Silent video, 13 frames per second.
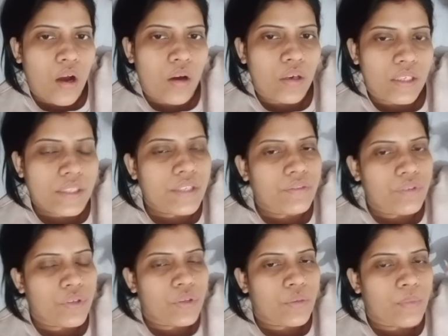और इसी
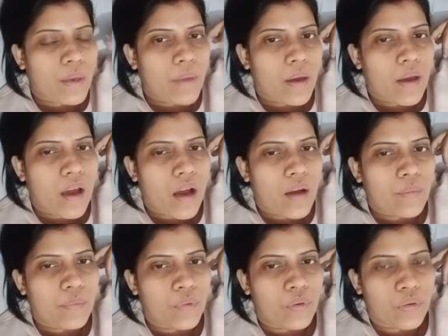वीडियो में मैं
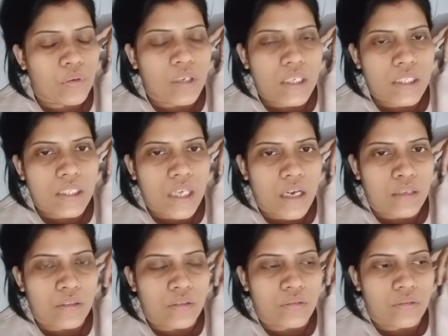आप लोगों के
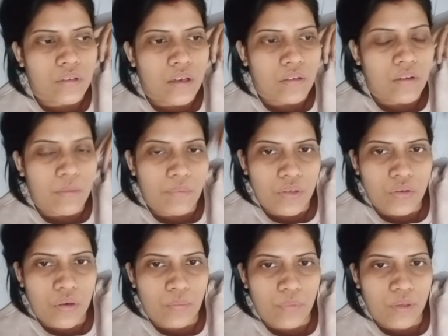साथ जो है अपनी
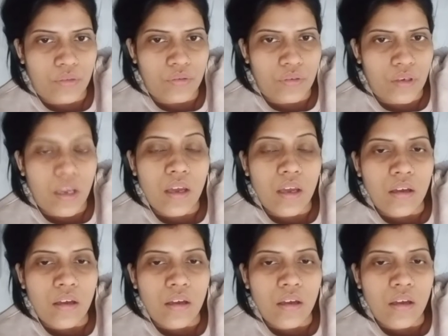शॉपिंग जो है